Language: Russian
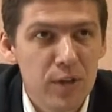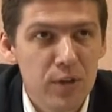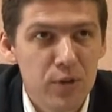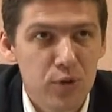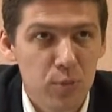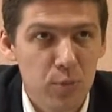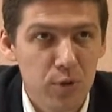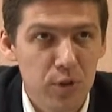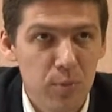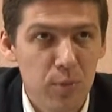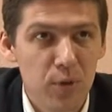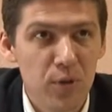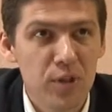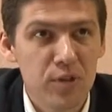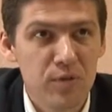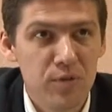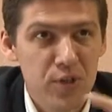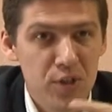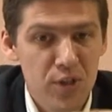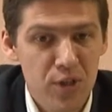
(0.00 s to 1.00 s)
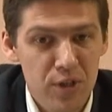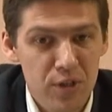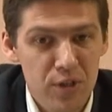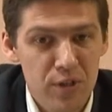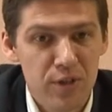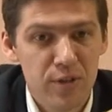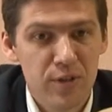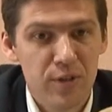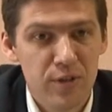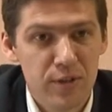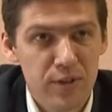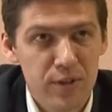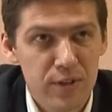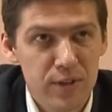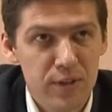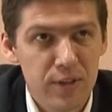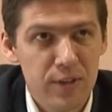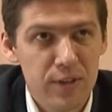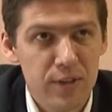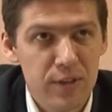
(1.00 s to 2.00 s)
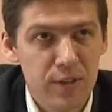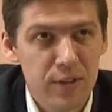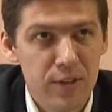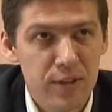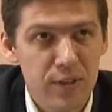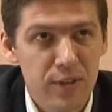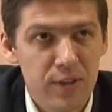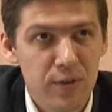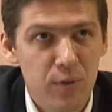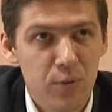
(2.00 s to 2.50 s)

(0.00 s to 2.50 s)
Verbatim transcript: Чтобы это было освещение э,